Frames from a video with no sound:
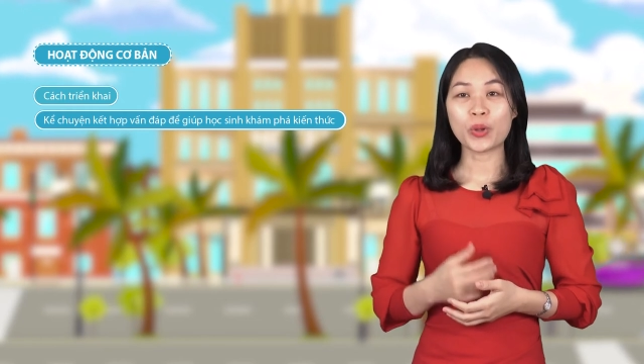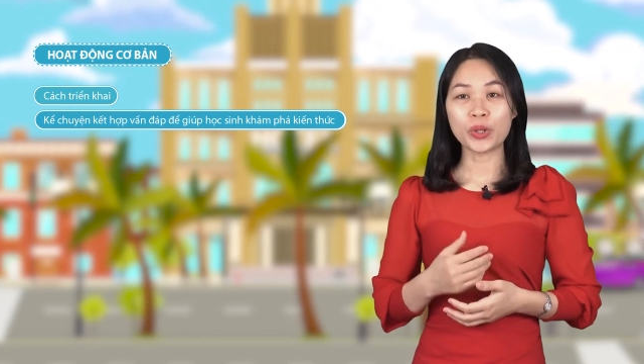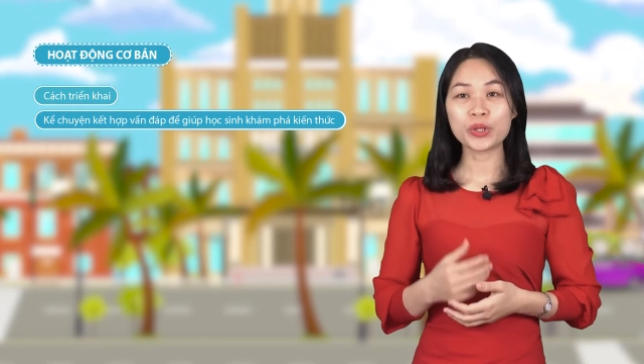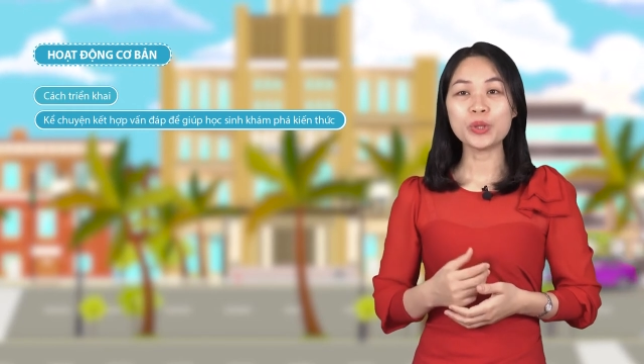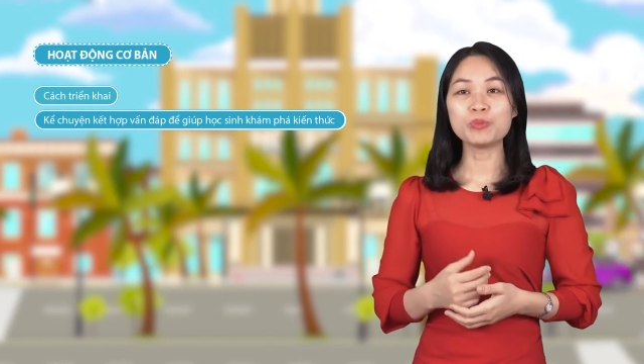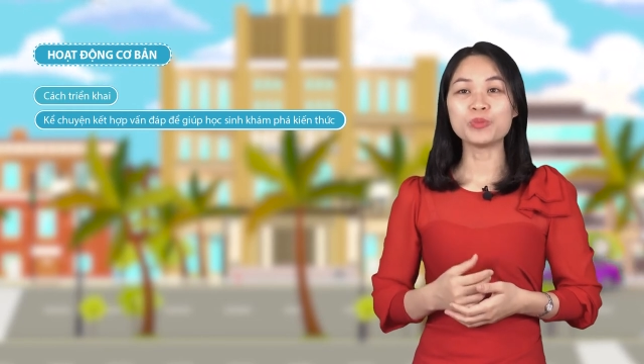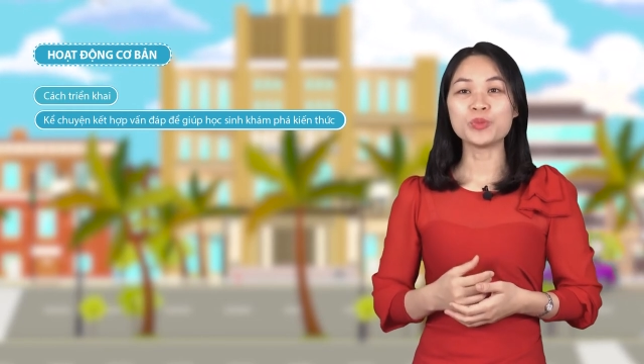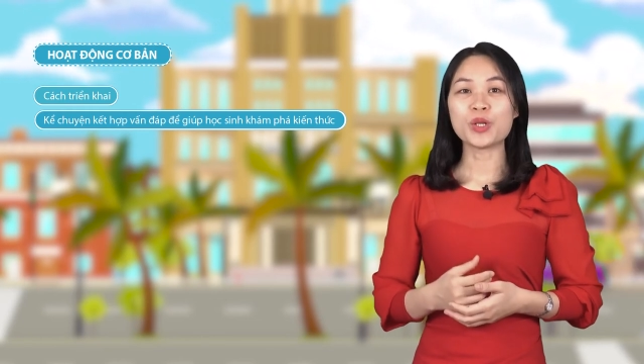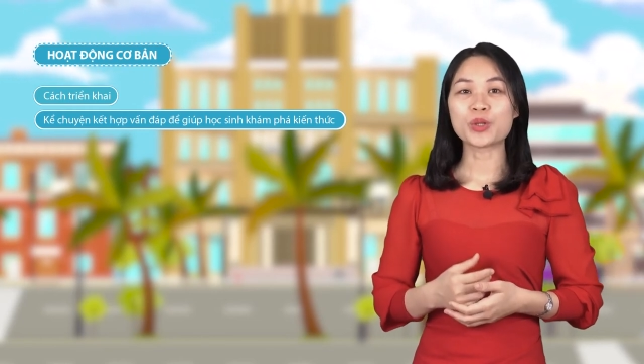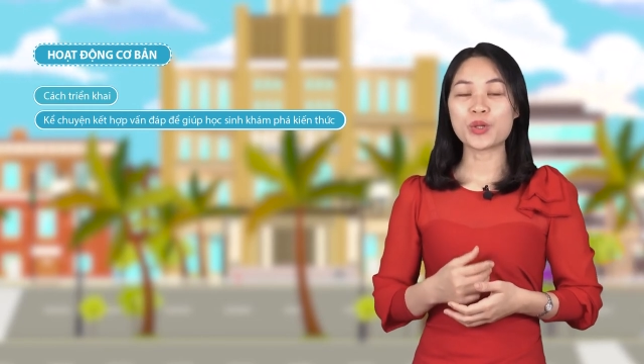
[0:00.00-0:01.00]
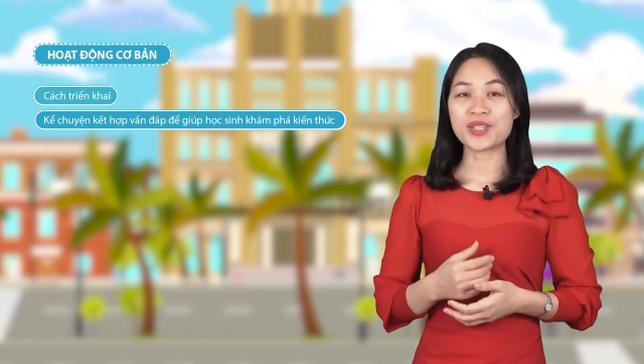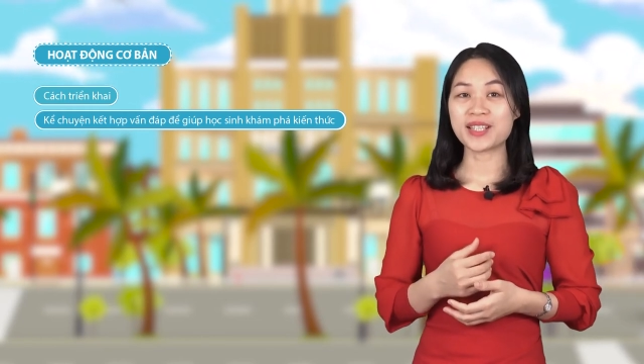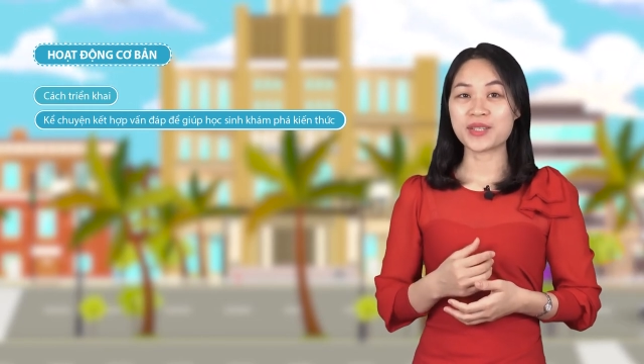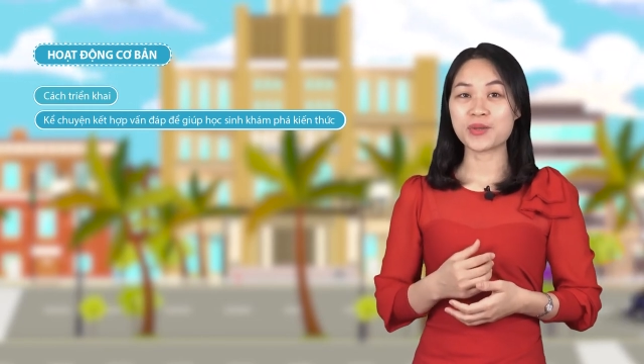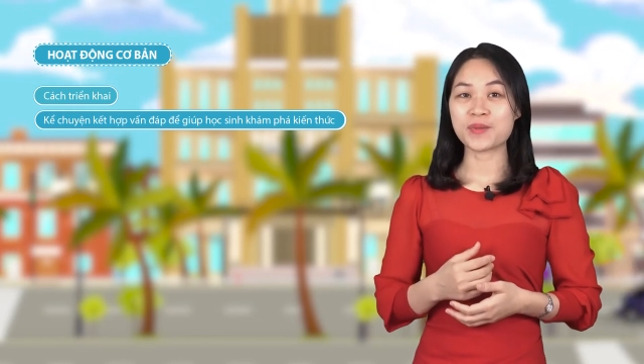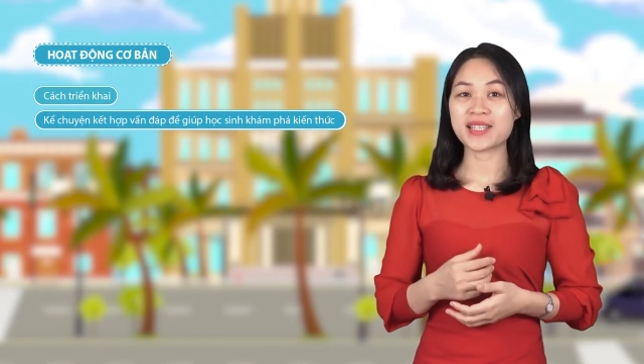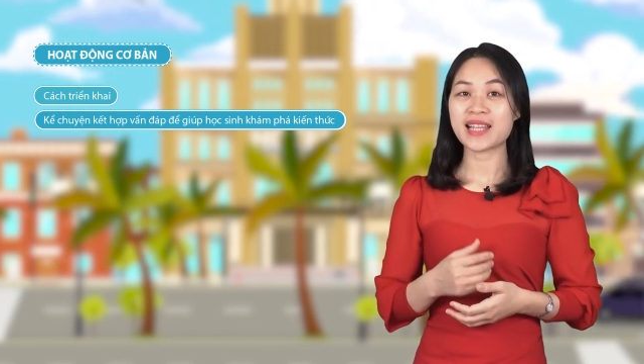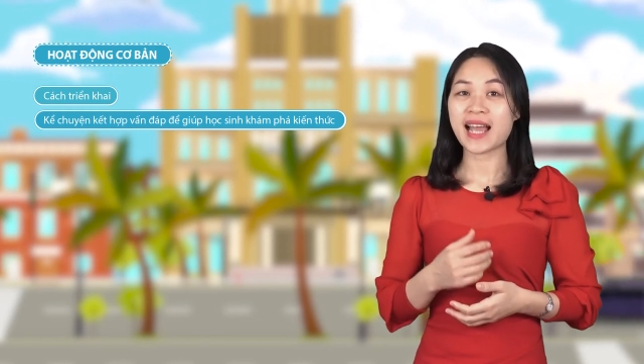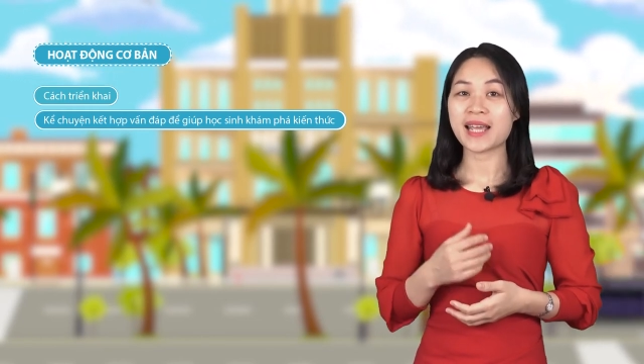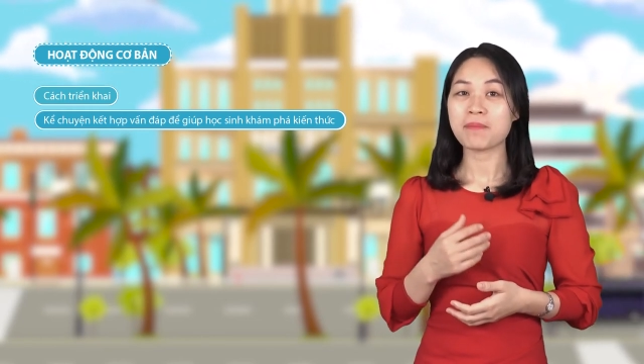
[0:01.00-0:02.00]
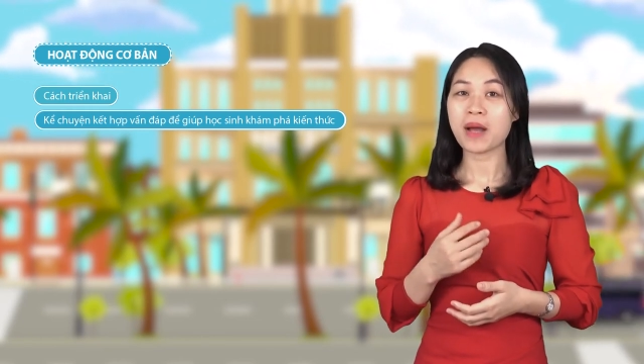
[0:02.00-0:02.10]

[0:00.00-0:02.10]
Cuối cùng, tôi sử dụng slide